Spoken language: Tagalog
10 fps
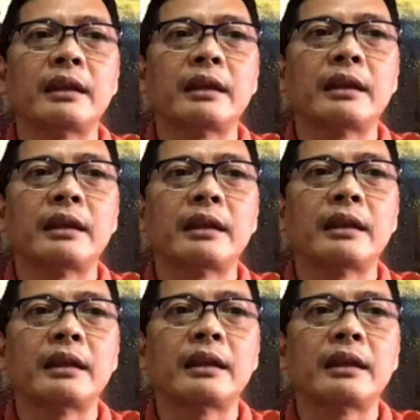I
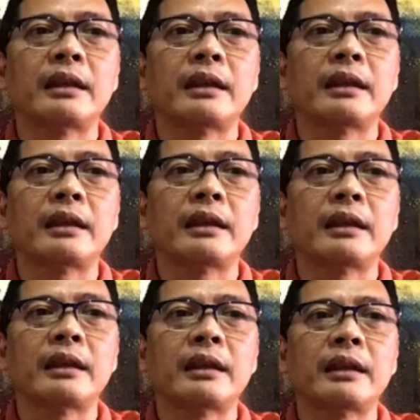don't know if so, he's
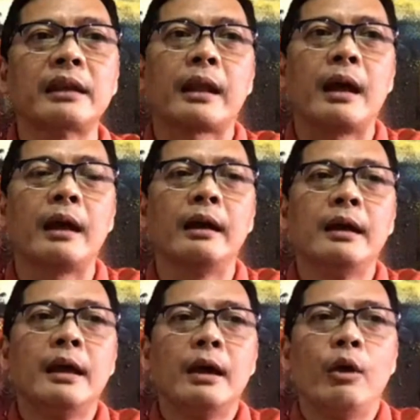takles o parang
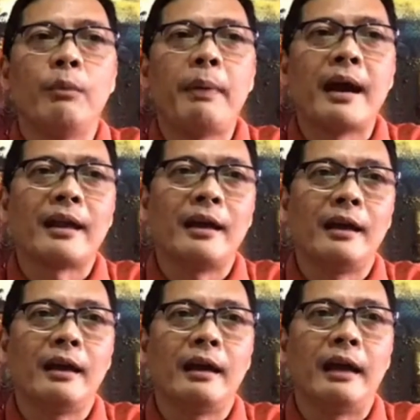o parang,
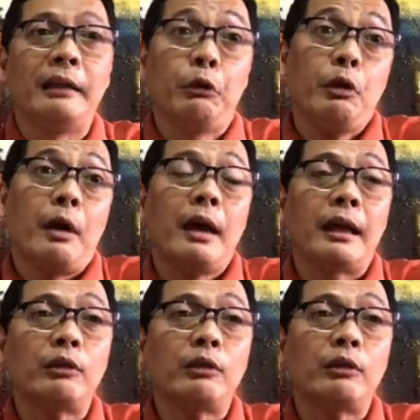I don't know, ha?